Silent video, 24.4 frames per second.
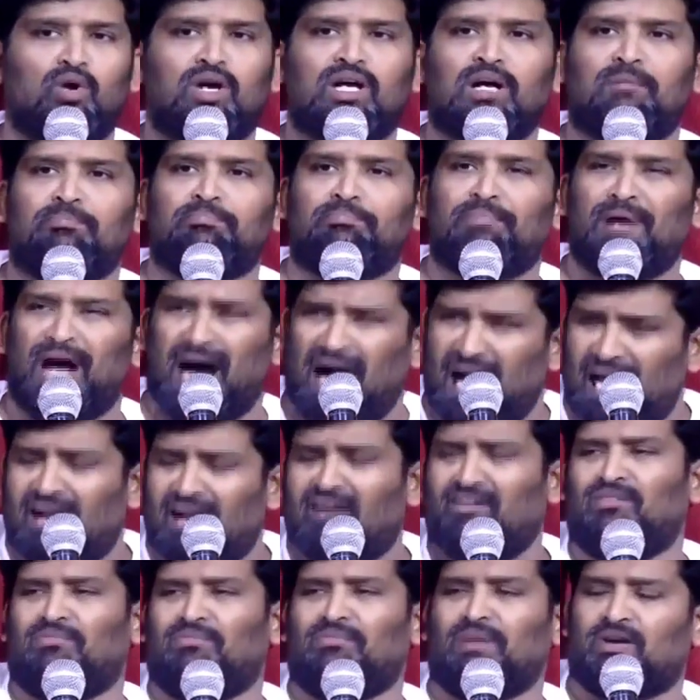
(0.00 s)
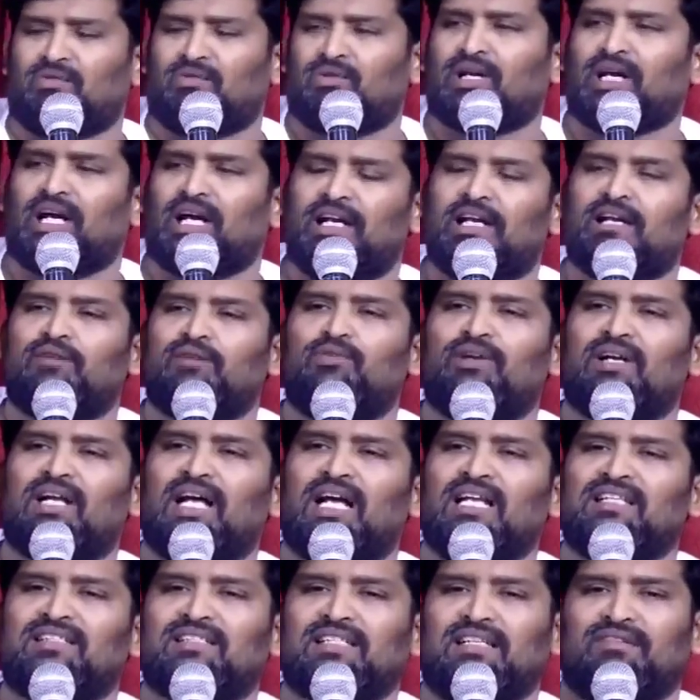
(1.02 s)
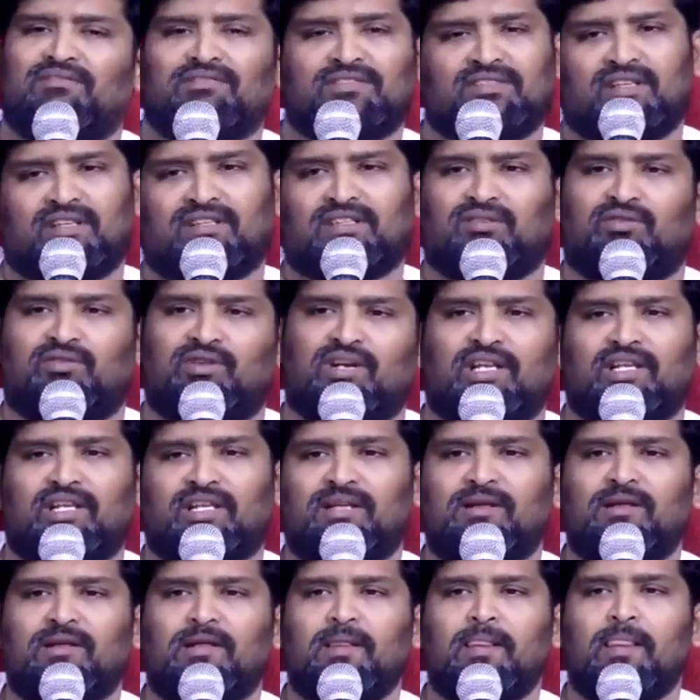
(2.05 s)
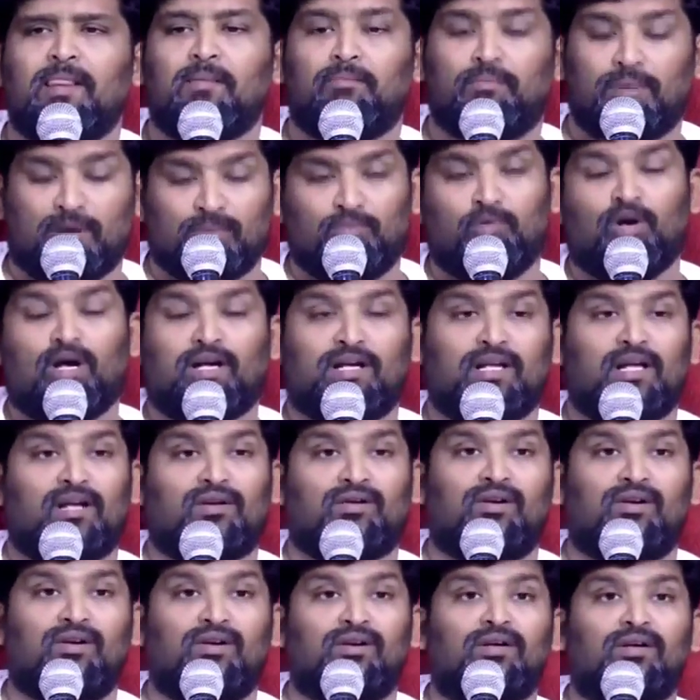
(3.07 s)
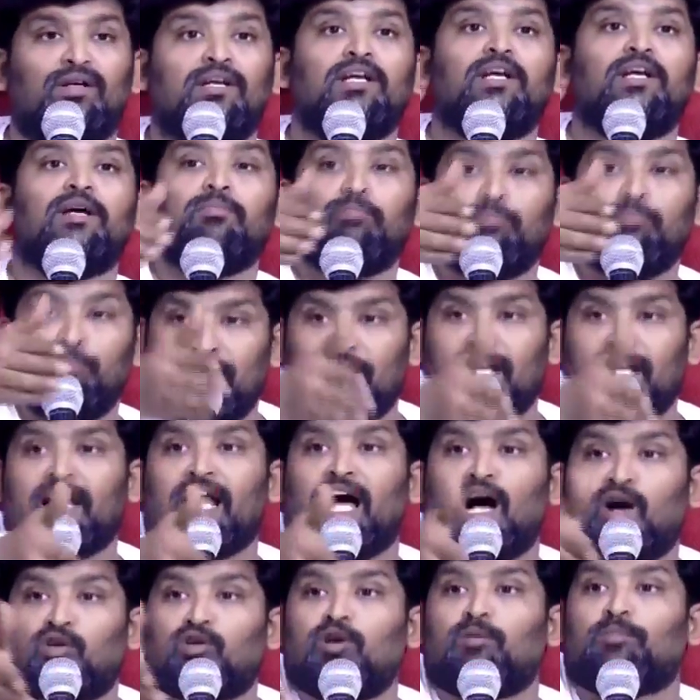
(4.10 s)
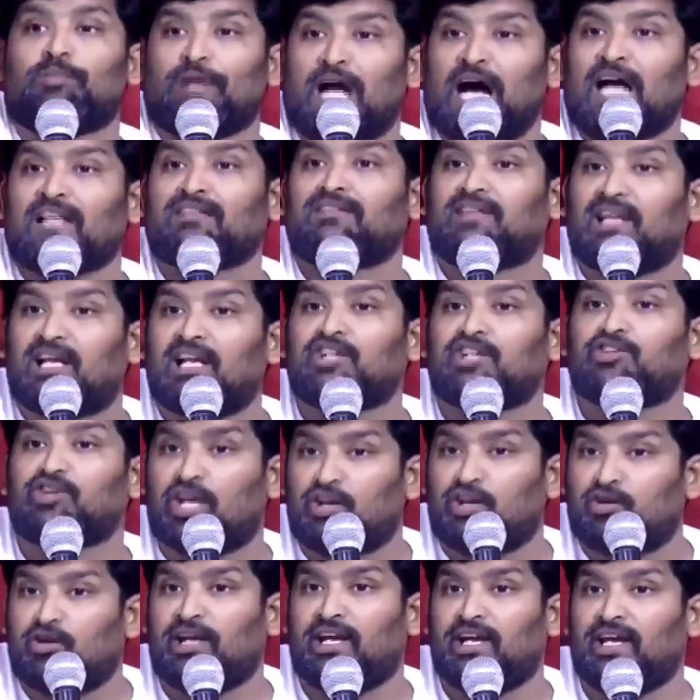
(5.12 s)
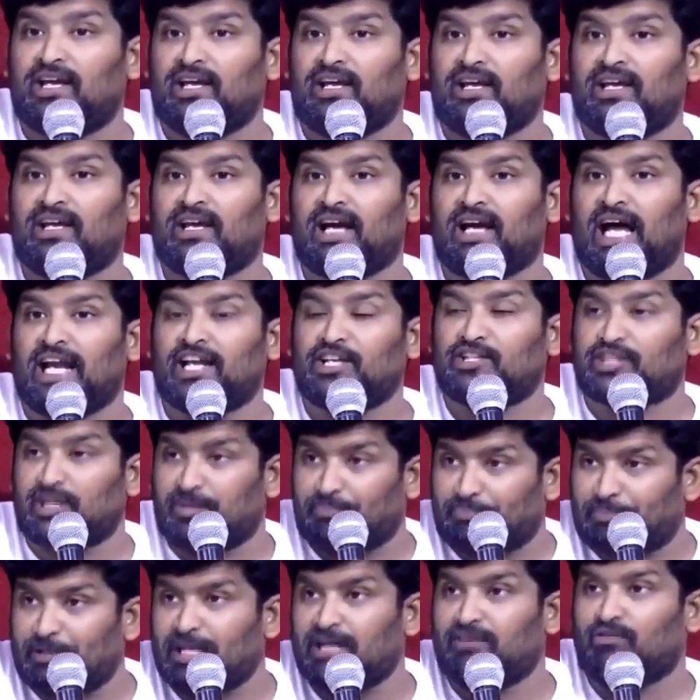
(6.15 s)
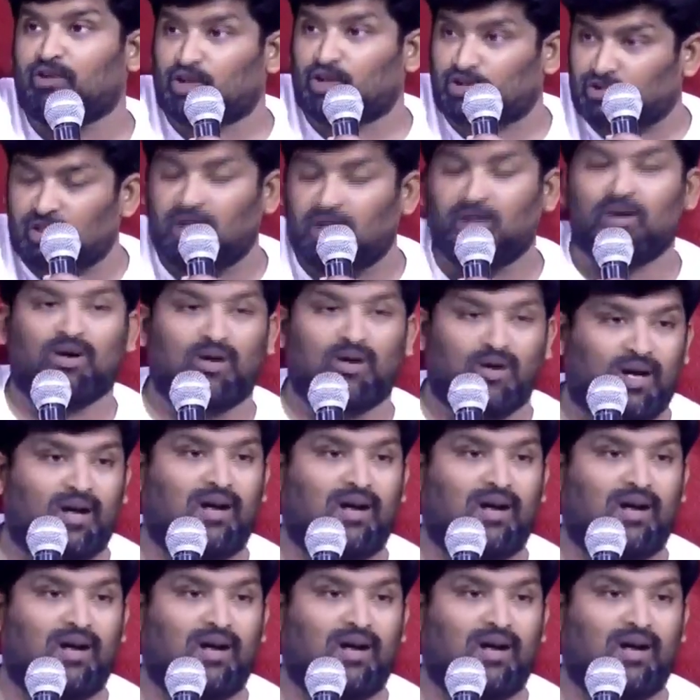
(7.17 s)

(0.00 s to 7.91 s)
ఒక భారం మనం కలిగి ఉండాల్సిన అవసరం ఉన్నది ప్రభు అంటారు మీరు ఇలాగూ ప్రార్థన చేయుడి అని చెప్పిన వరుసలో